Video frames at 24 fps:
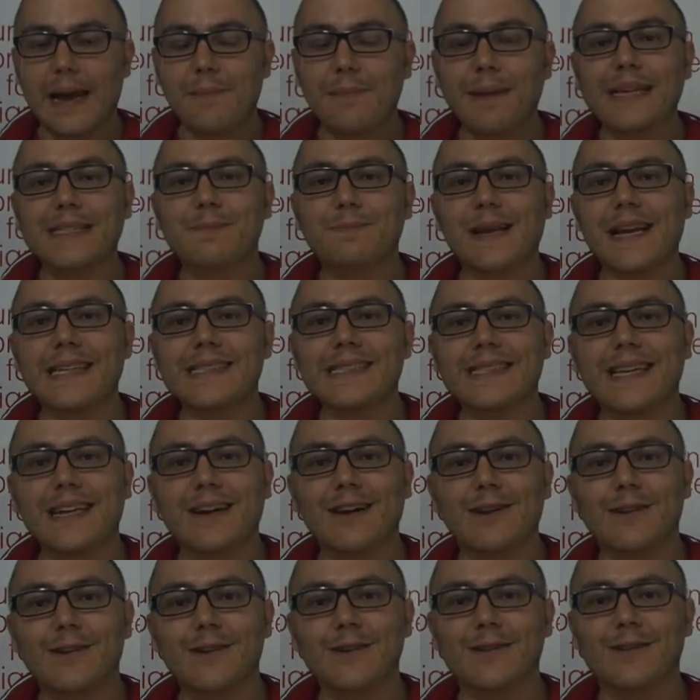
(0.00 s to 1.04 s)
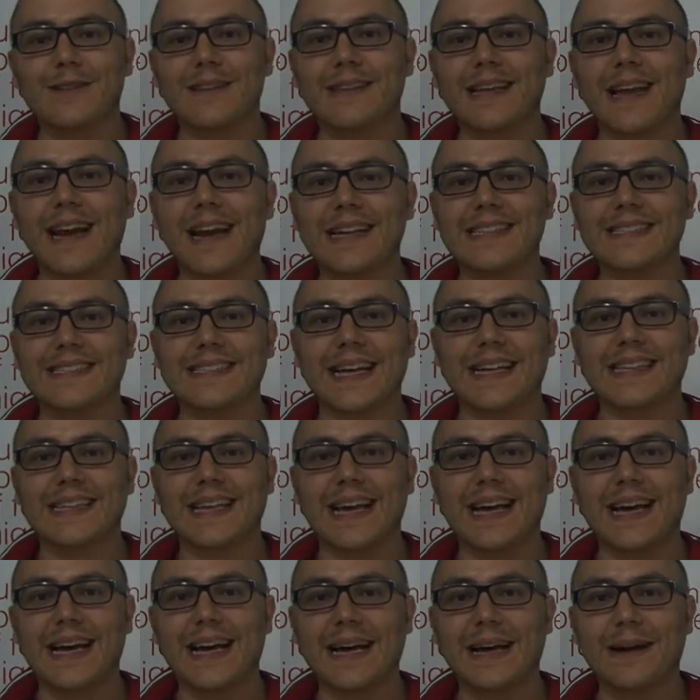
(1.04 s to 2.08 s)
la mia esperienza nello Youth on the Run è
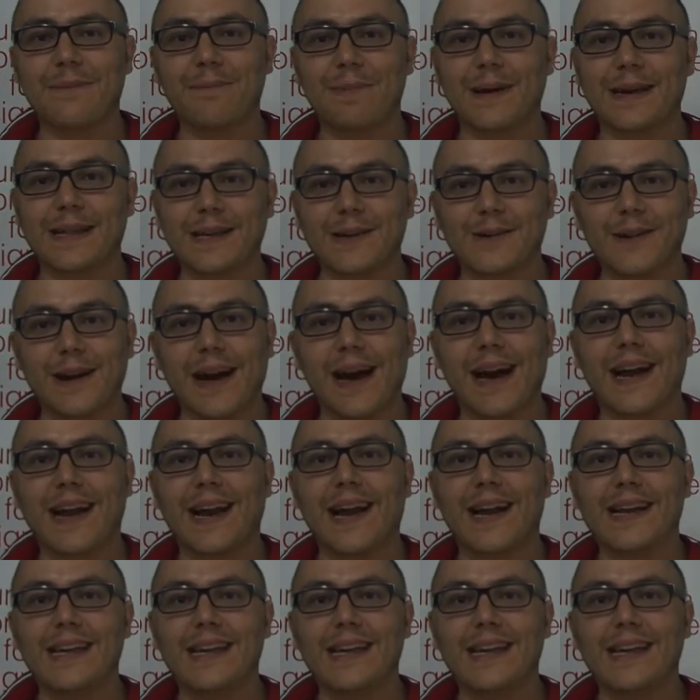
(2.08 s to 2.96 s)
stata particolare.